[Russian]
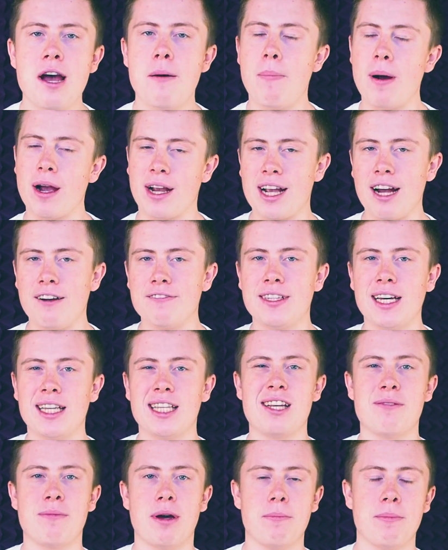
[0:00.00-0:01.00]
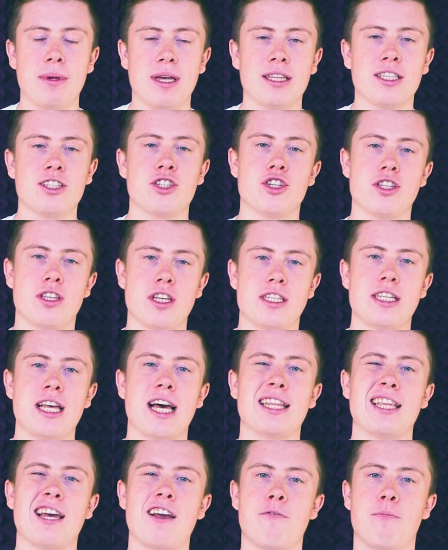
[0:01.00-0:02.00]
пока в данный момент
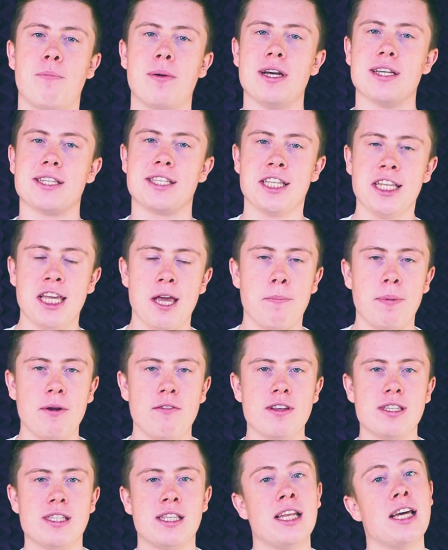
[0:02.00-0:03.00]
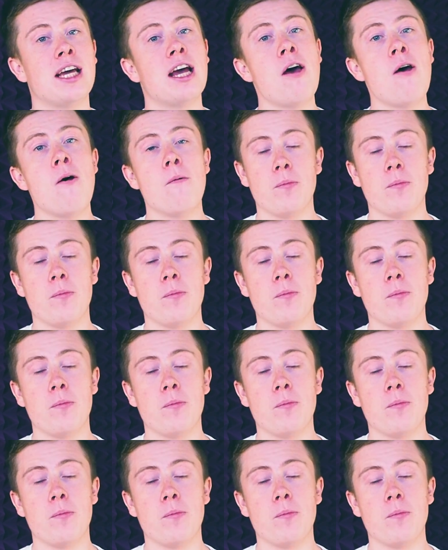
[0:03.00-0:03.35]
60 FPS не привезли,